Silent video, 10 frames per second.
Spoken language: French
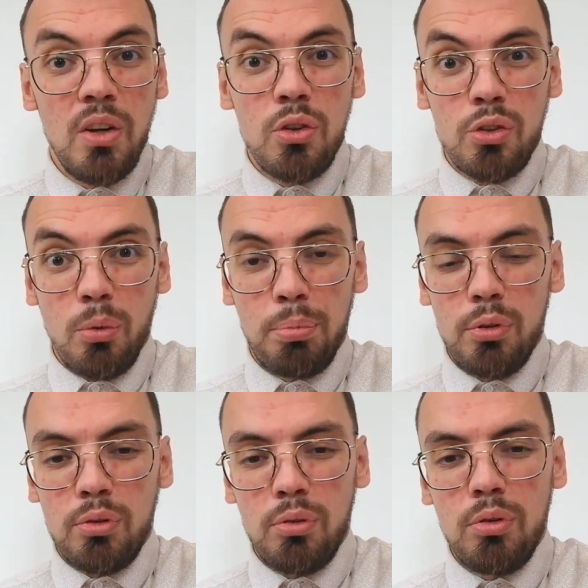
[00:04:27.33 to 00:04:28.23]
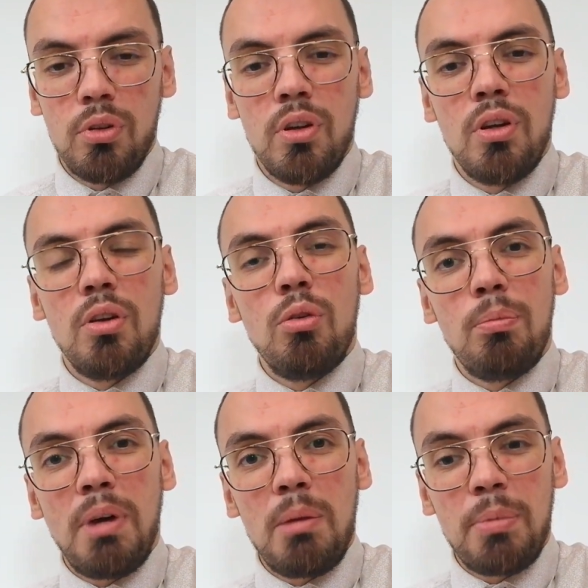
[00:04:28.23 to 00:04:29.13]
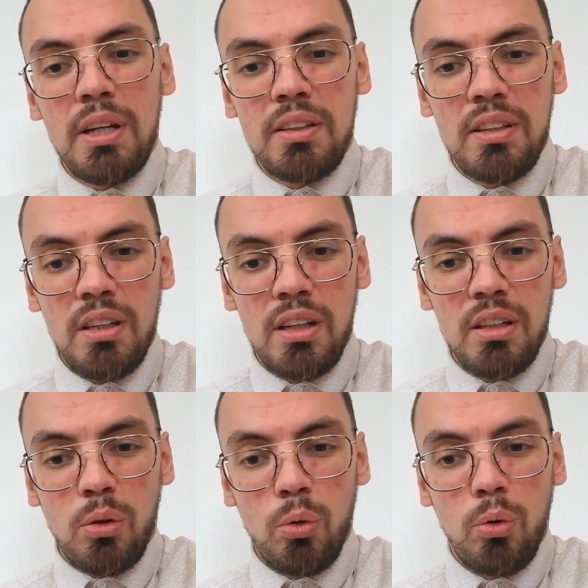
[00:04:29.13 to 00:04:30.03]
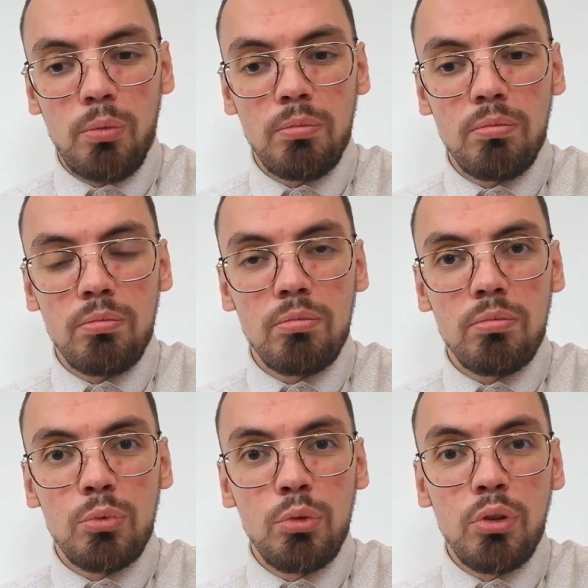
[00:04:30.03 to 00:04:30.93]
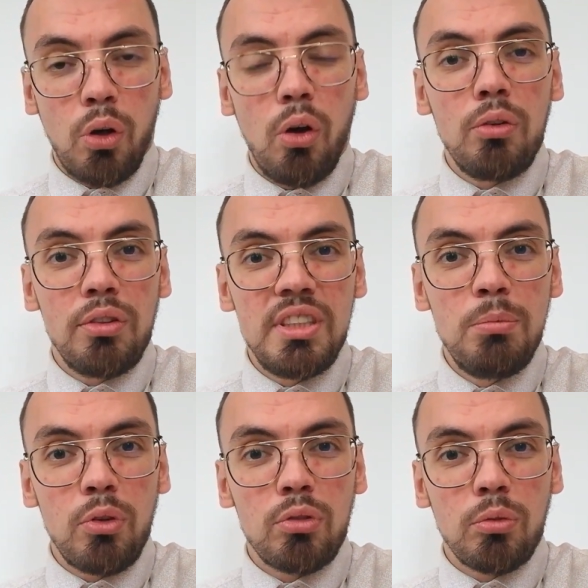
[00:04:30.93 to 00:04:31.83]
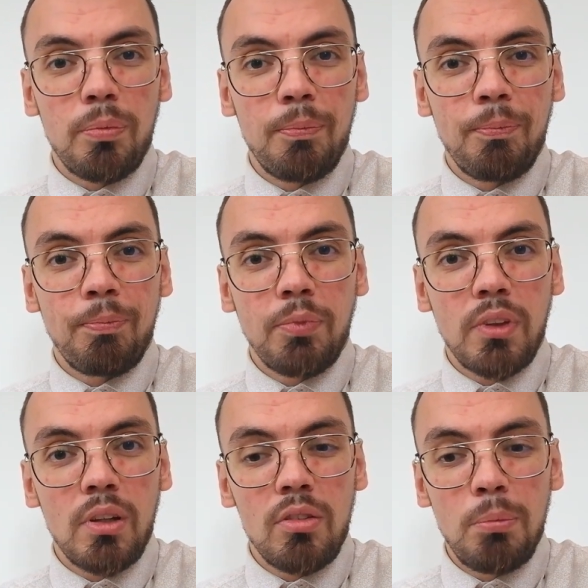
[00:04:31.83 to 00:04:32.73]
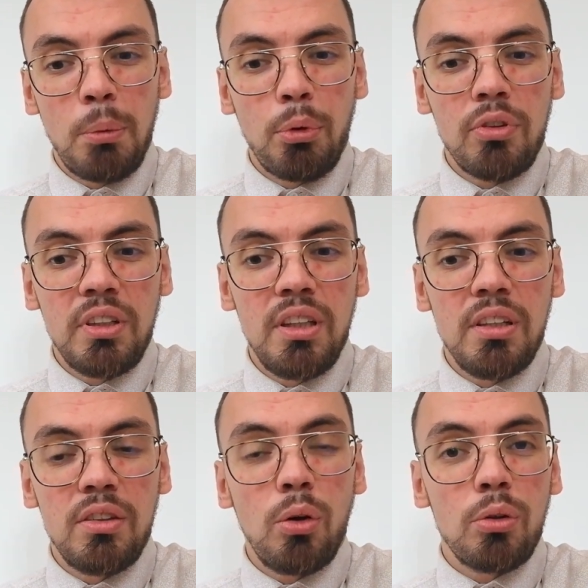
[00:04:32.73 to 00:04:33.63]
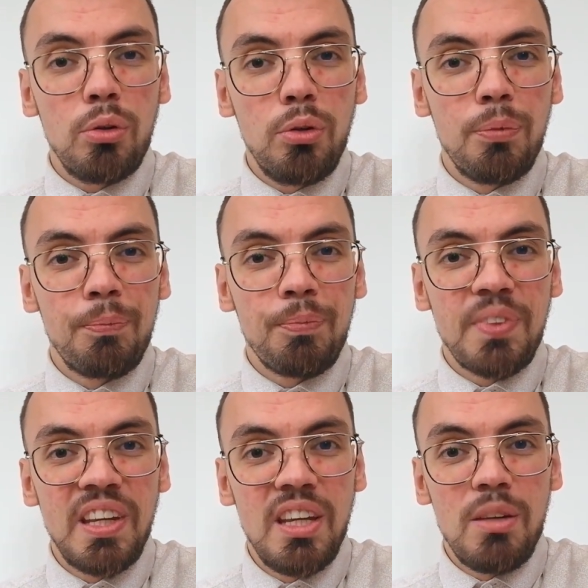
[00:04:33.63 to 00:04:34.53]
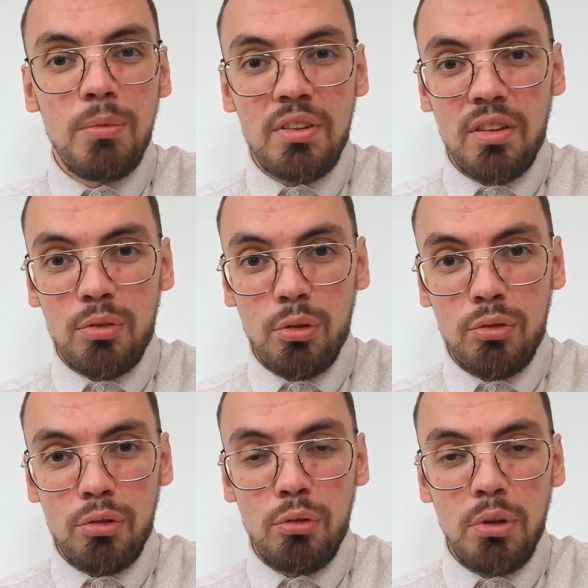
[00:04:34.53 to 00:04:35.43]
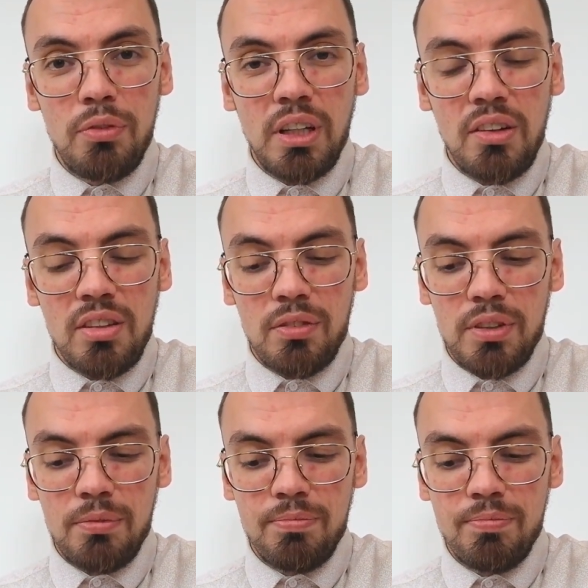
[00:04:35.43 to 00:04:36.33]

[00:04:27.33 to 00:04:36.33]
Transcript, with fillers: Jean-Paul II, le pape, a été un héros d'une grande dimension. C'est pas pour ça qu'il était orgueilleux, mais c'est ce que Dieu lui avait réservé.